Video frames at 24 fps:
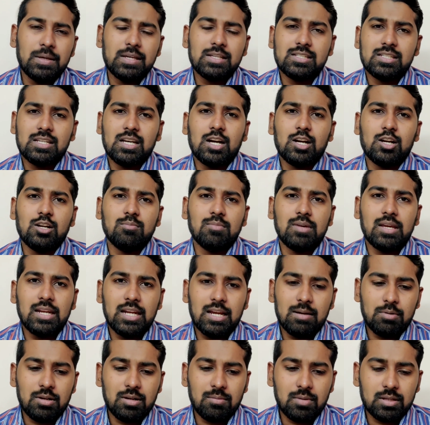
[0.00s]
பேசி ஆகணும்
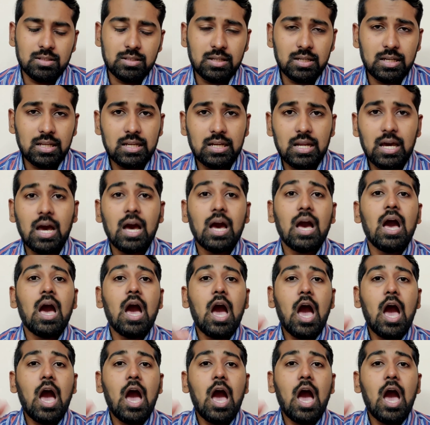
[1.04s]
என்ன அப்படின்னு பார்த்துக்கிட்டிங்கன்னா